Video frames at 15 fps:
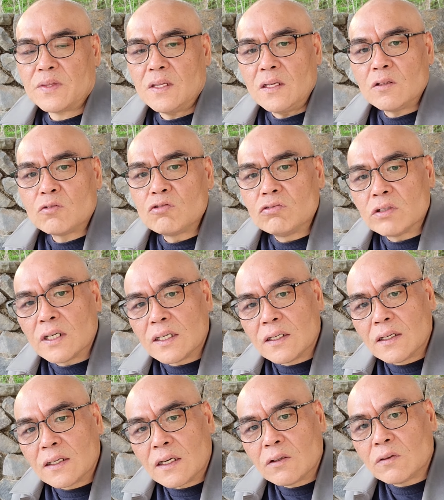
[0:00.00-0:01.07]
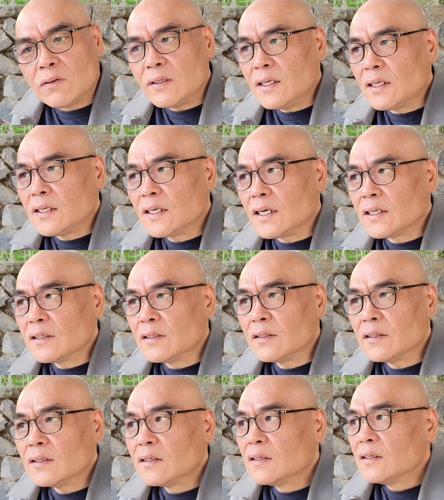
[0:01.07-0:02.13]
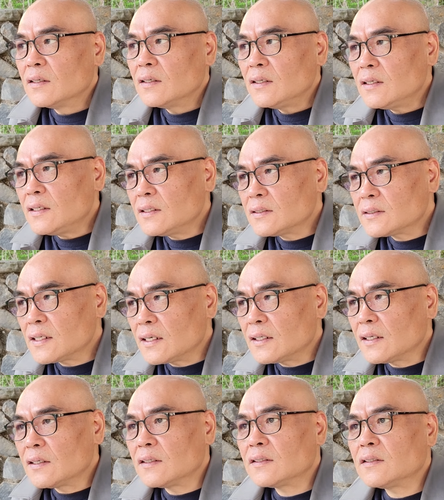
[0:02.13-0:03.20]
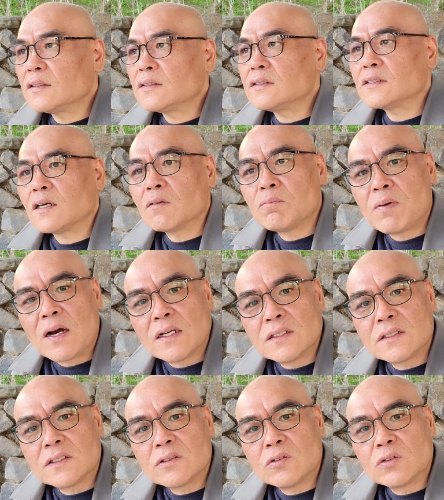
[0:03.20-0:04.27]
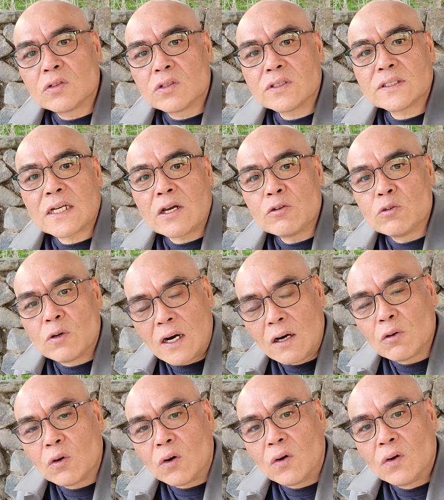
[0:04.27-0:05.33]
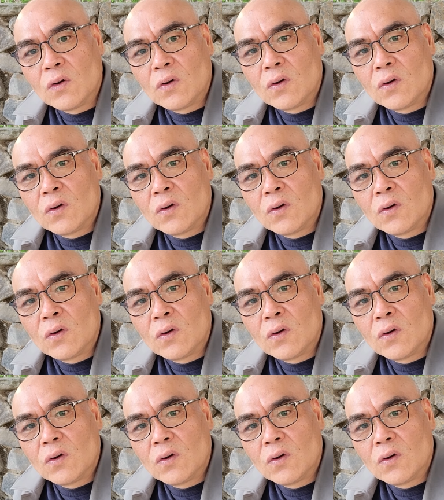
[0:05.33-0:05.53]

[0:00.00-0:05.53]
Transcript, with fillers: 이 두 개를 갖고 인간은 이 세계를 특정 방식으로 사유하고